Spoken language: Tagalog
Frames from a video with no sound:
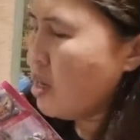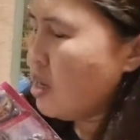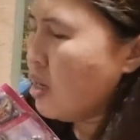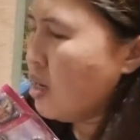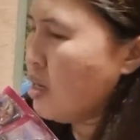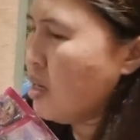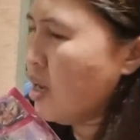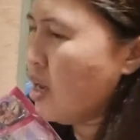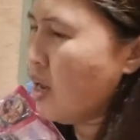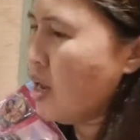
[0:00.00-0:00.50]

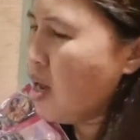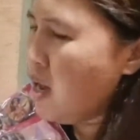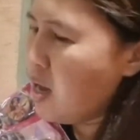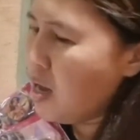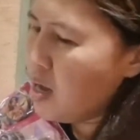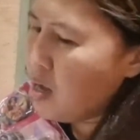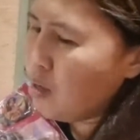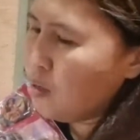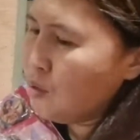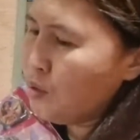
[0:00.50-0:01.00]
Kaya
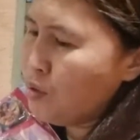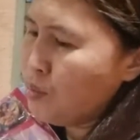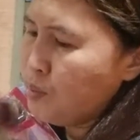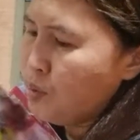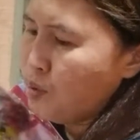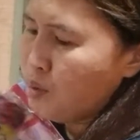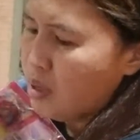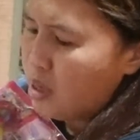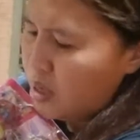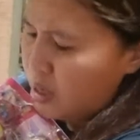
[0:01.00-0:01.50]
ang
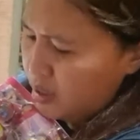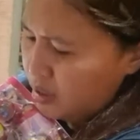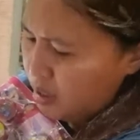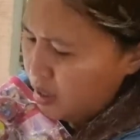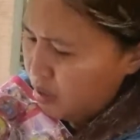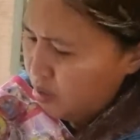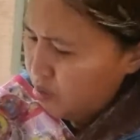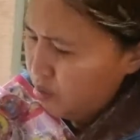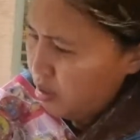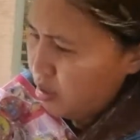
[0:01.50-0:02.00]
tubo na lang
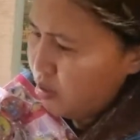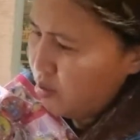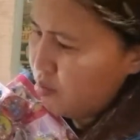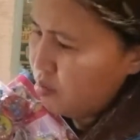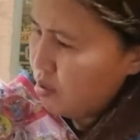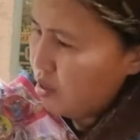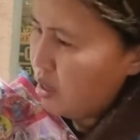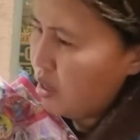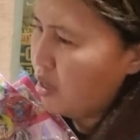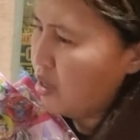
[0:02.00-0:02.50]
dito
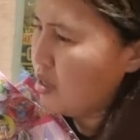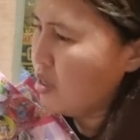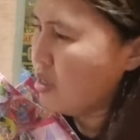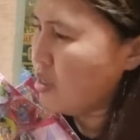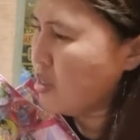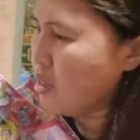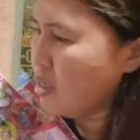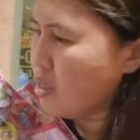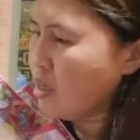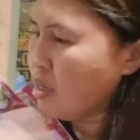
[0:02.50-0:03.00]
ngayon
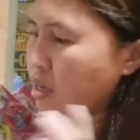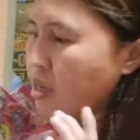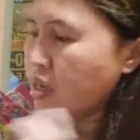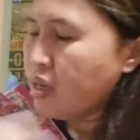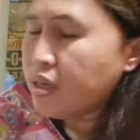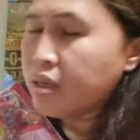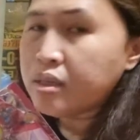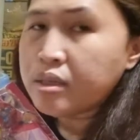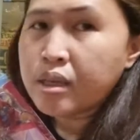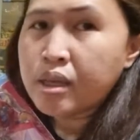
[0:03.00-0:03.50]
guys
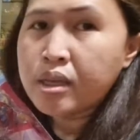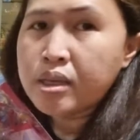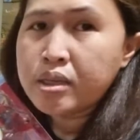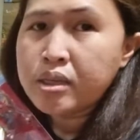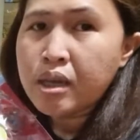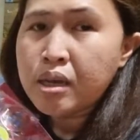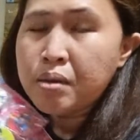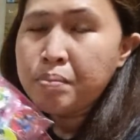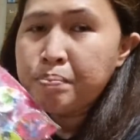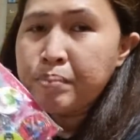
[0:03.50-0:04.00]
sa
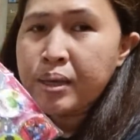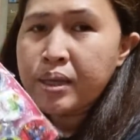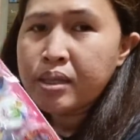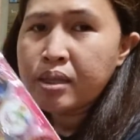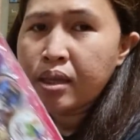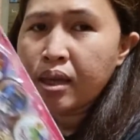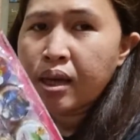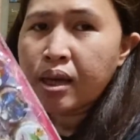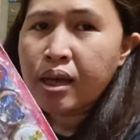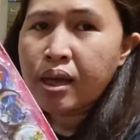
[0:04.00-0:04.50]
isang pad
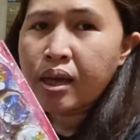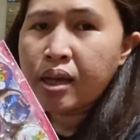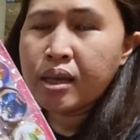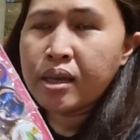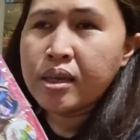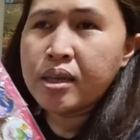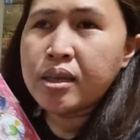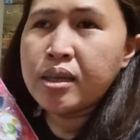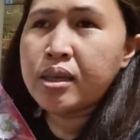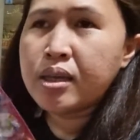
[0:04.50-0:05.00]

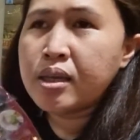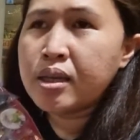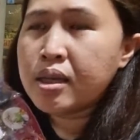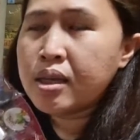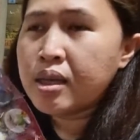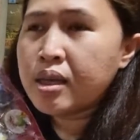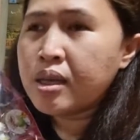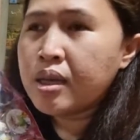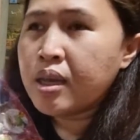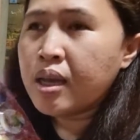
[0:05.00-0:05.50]
ay
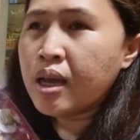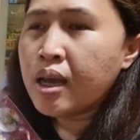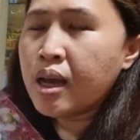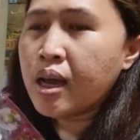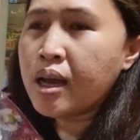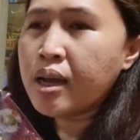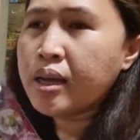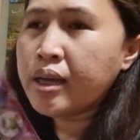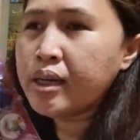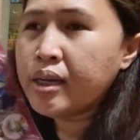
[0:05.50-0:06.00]

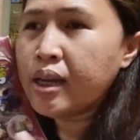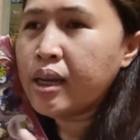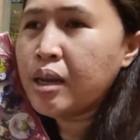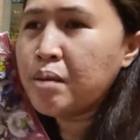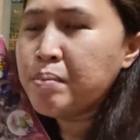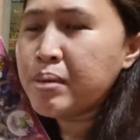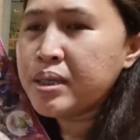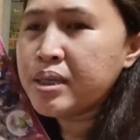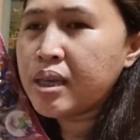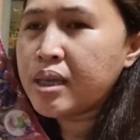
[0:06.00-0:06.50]
ang
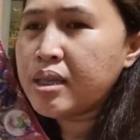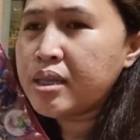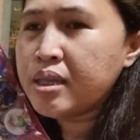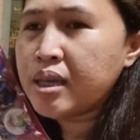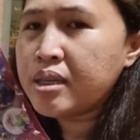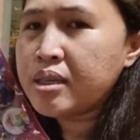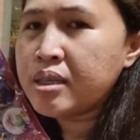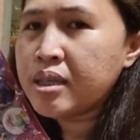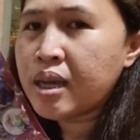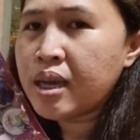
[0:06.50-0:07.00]
kinalabasan
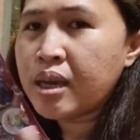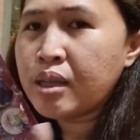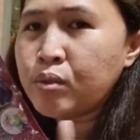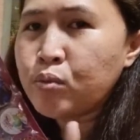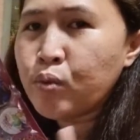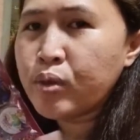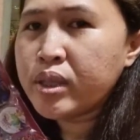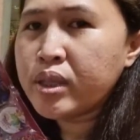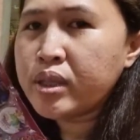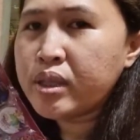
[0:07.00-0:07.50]
niya sa
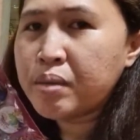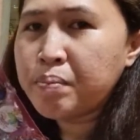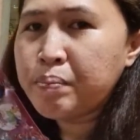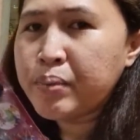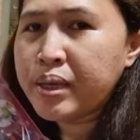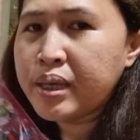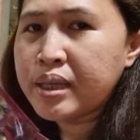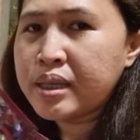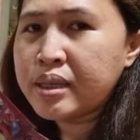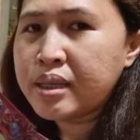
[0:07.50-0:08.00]
20
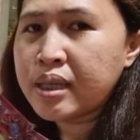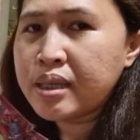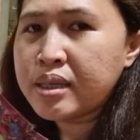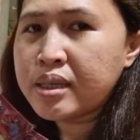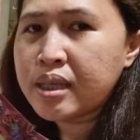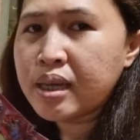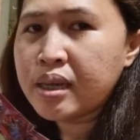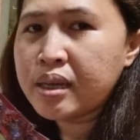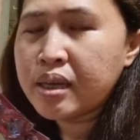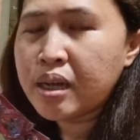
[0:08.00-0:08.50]
pieces,
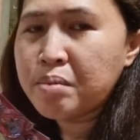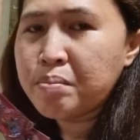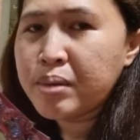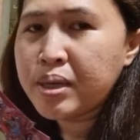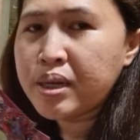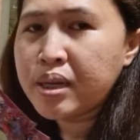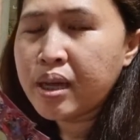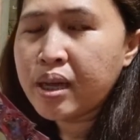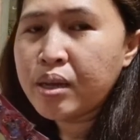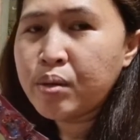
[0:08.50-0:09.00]
ang
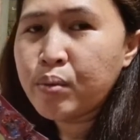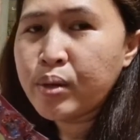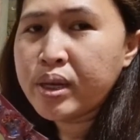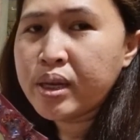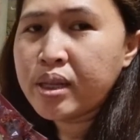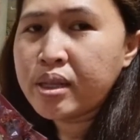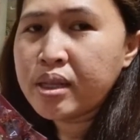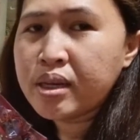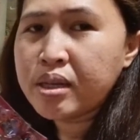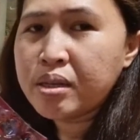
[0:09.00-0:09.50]
laman ay
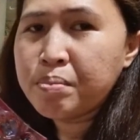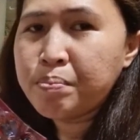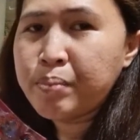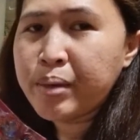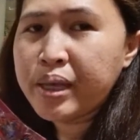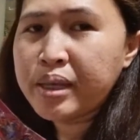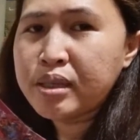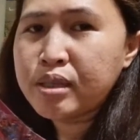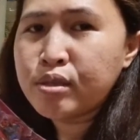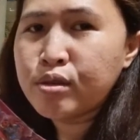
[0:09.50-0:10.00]
100
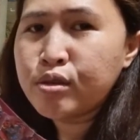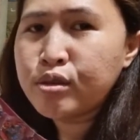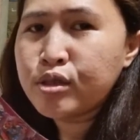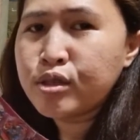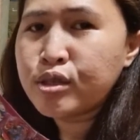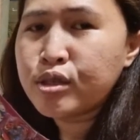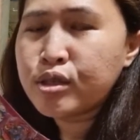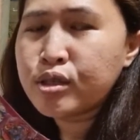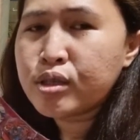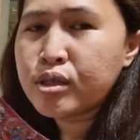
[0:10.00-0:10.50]

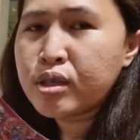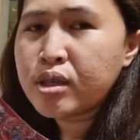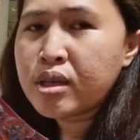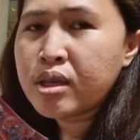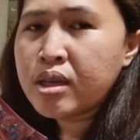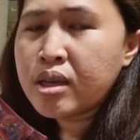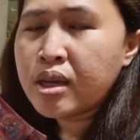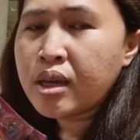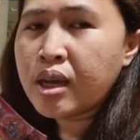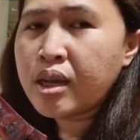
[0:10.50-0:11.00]
pesos.
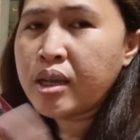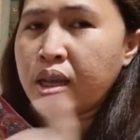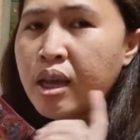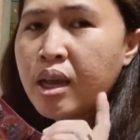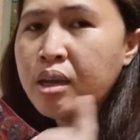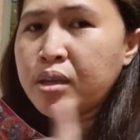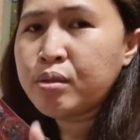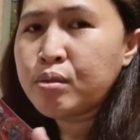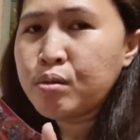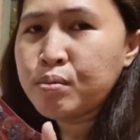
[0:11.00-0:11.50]

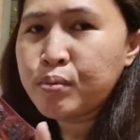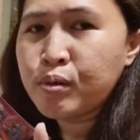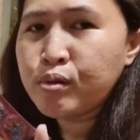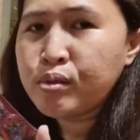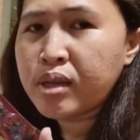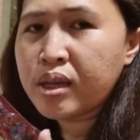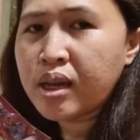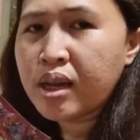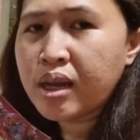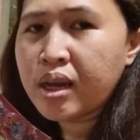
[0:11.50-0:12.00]
Kaya ang tubo
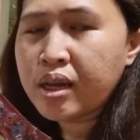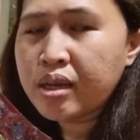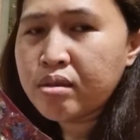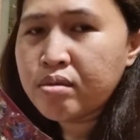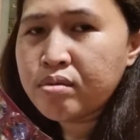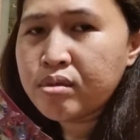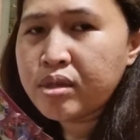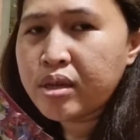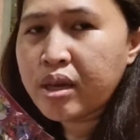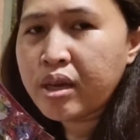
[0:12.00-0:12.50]
na lang
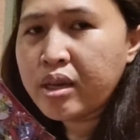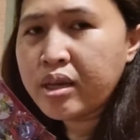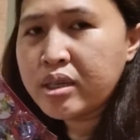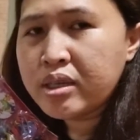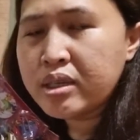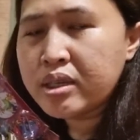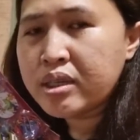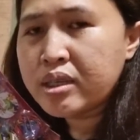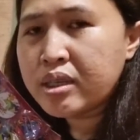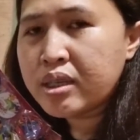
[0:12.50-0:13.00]
ngayon
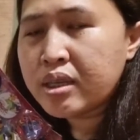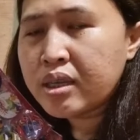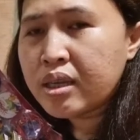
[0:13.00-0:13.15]
guys,